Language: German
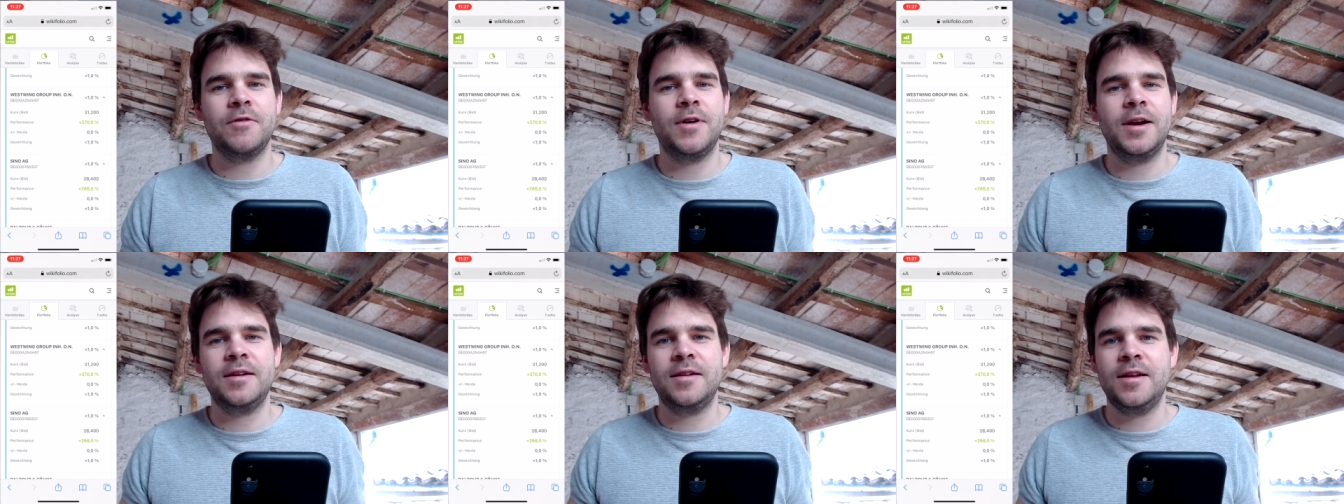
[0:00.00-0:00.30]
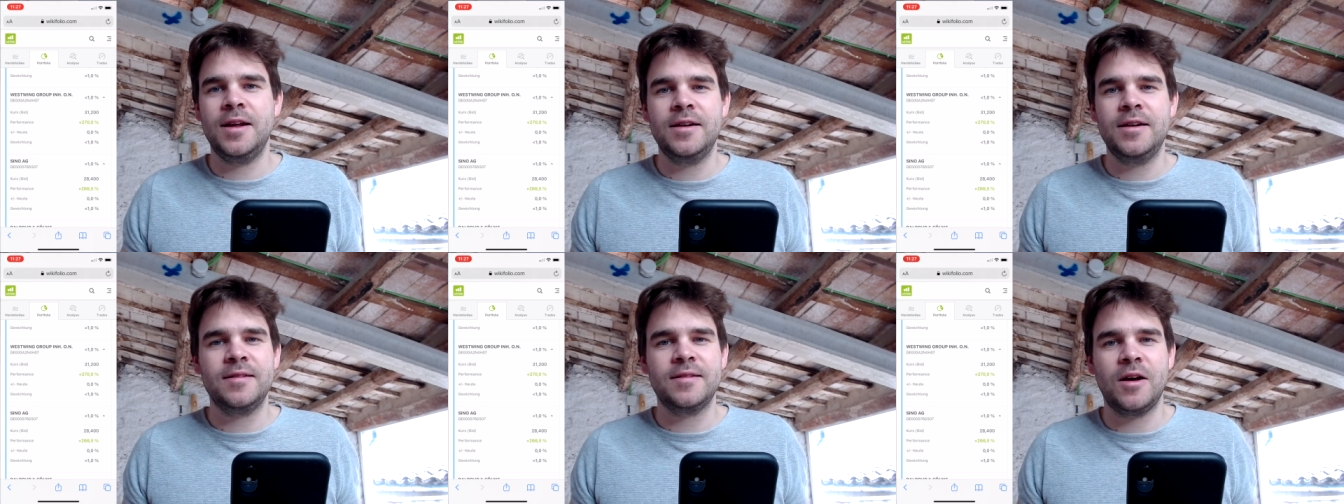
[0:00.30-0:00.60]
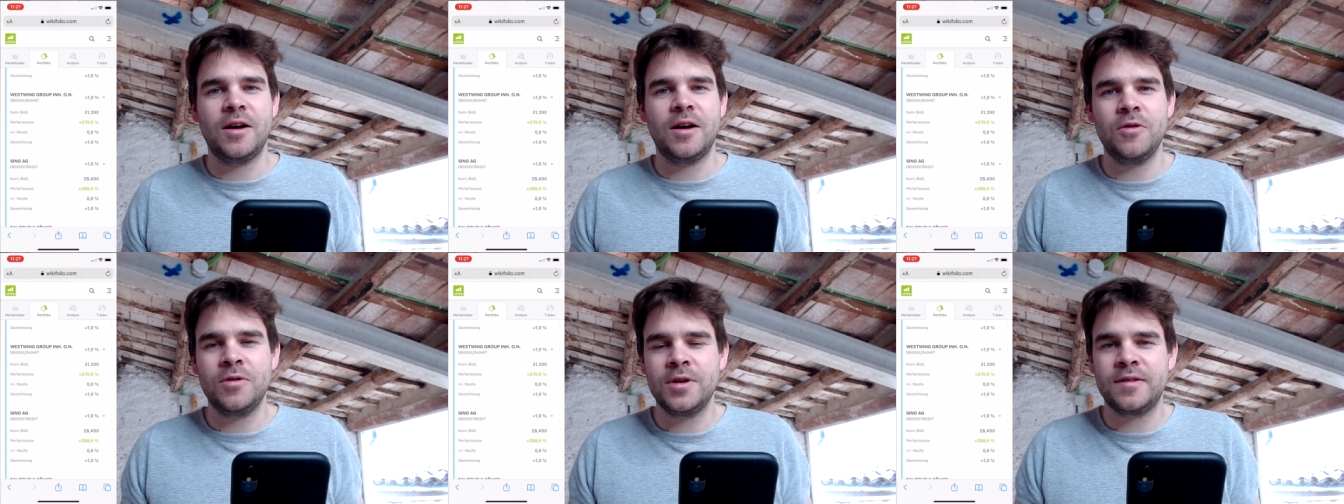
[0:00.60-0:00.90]
Qualität ist
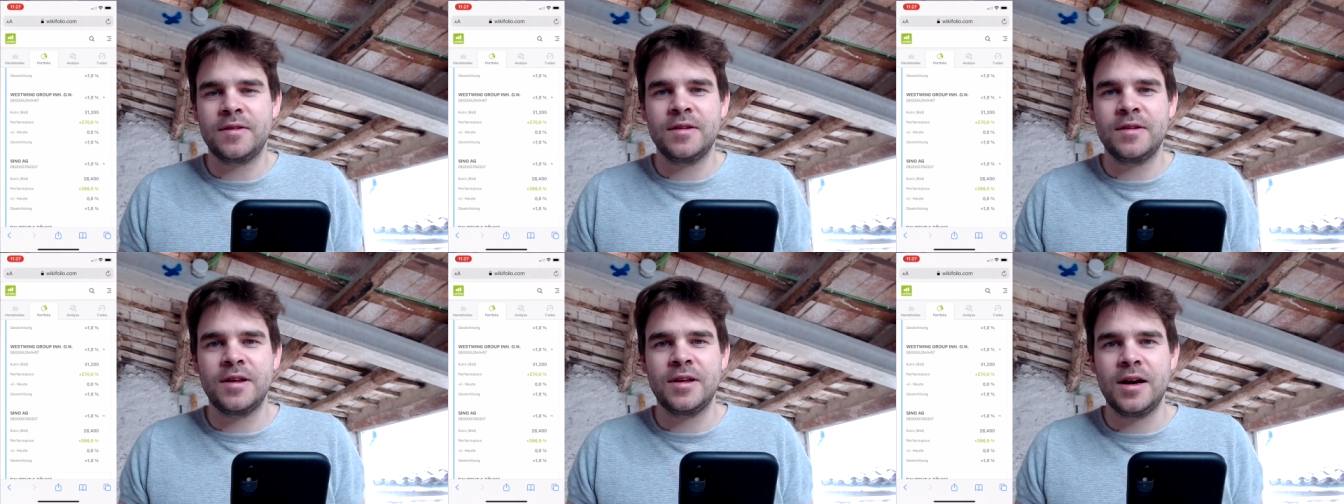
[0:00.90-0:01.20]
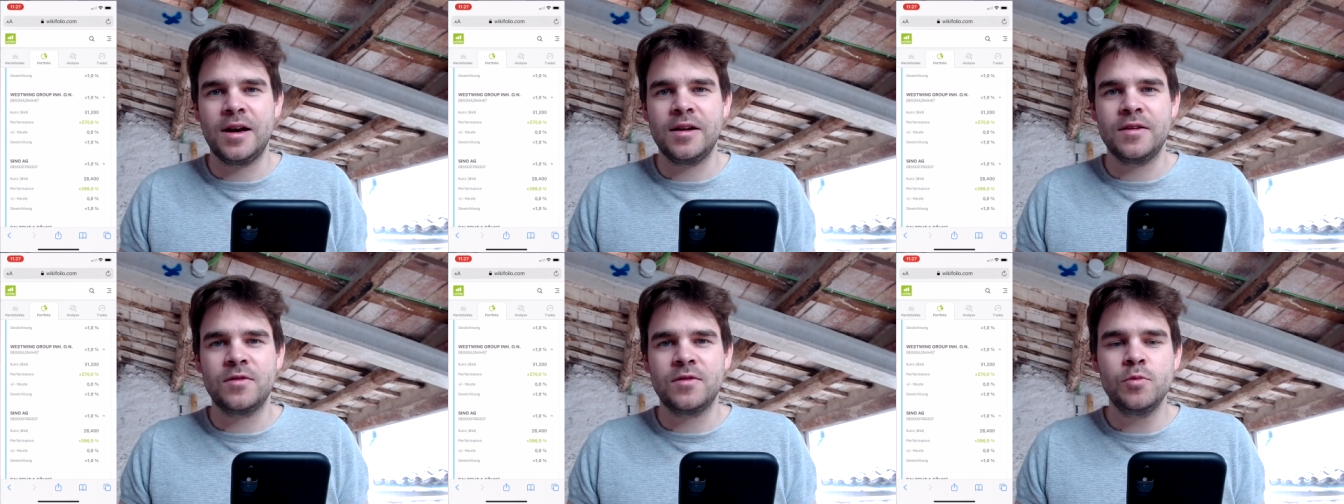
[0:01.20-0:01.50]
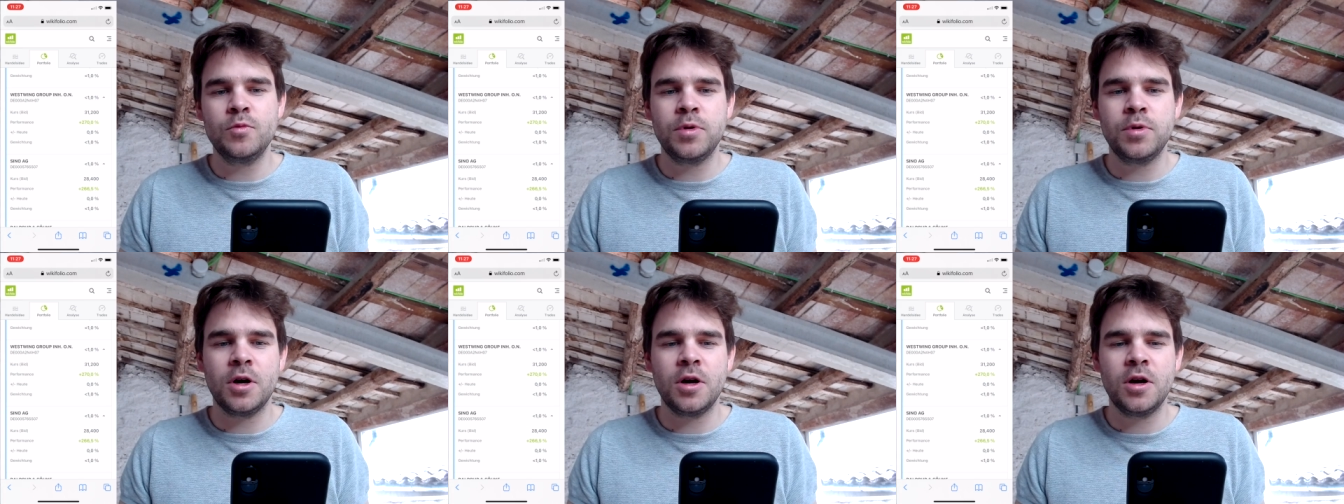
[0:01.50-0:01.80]
auch jetzt nicht alles
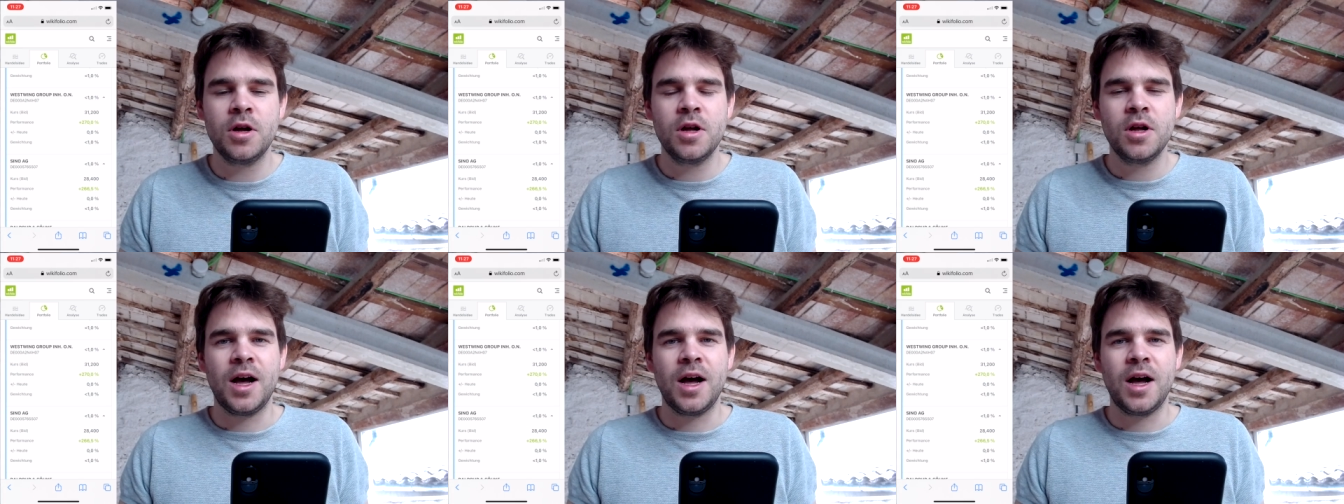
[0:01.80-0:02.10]
super,